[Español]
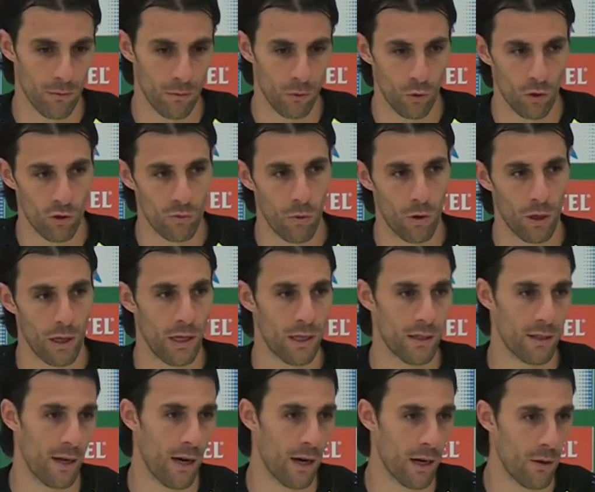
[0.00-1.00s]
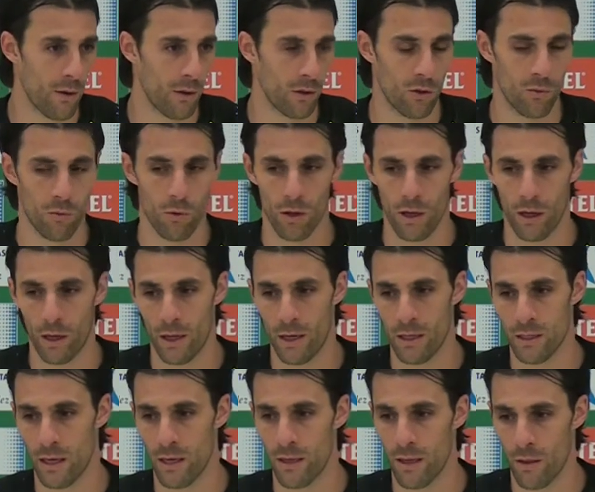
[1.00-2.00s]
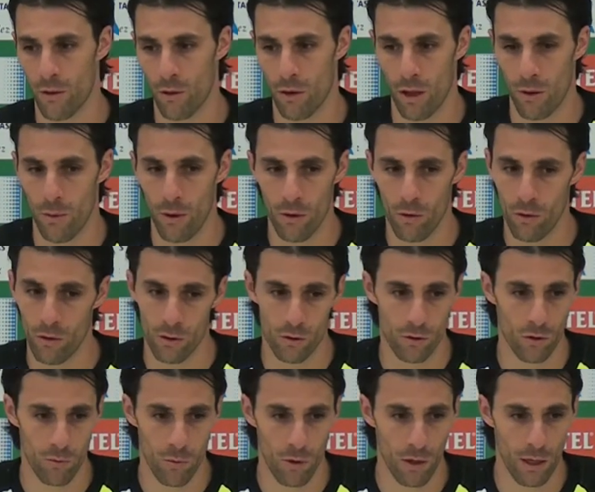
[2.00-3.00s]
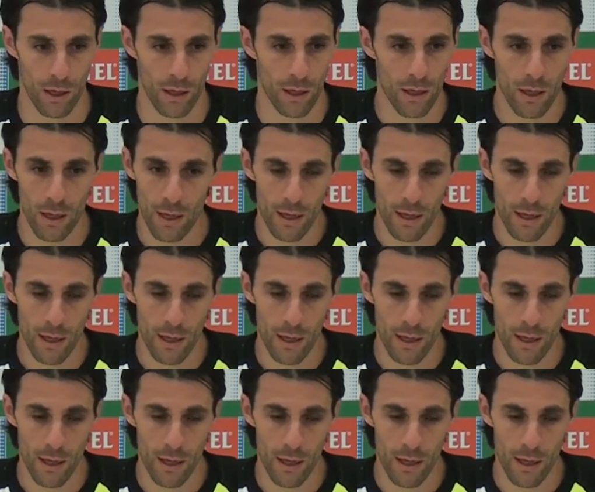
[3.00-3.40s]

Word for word: unos porque están arriba, otros porque quieren salir de la zona de abajo y nosotros porque